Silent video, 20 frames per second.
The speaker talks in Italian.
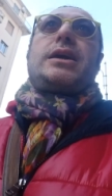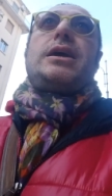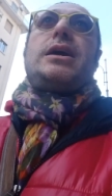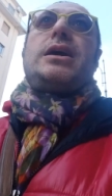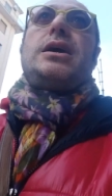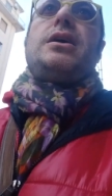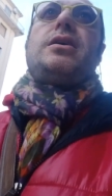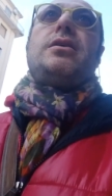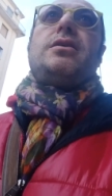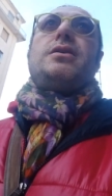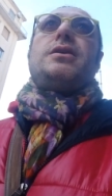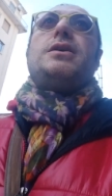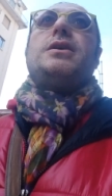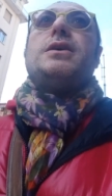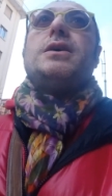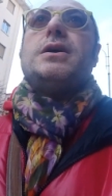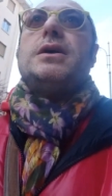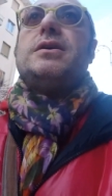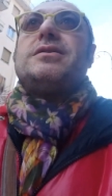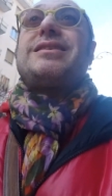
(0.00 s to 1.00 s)
che
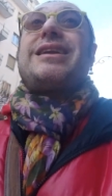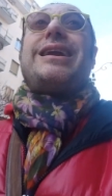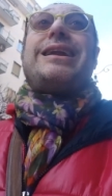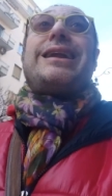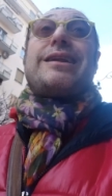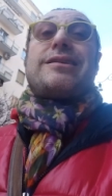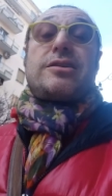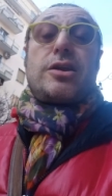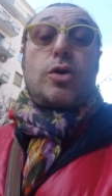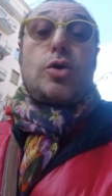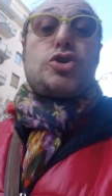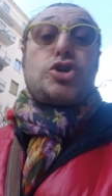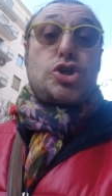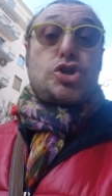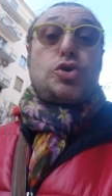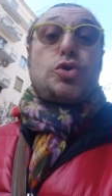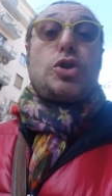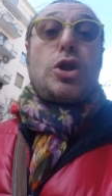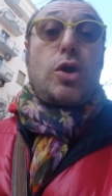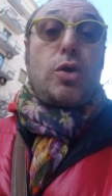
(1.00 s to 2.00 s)
eh, tra le altre cose
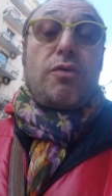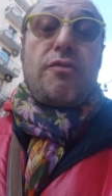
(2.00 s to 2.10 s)
ci sono delle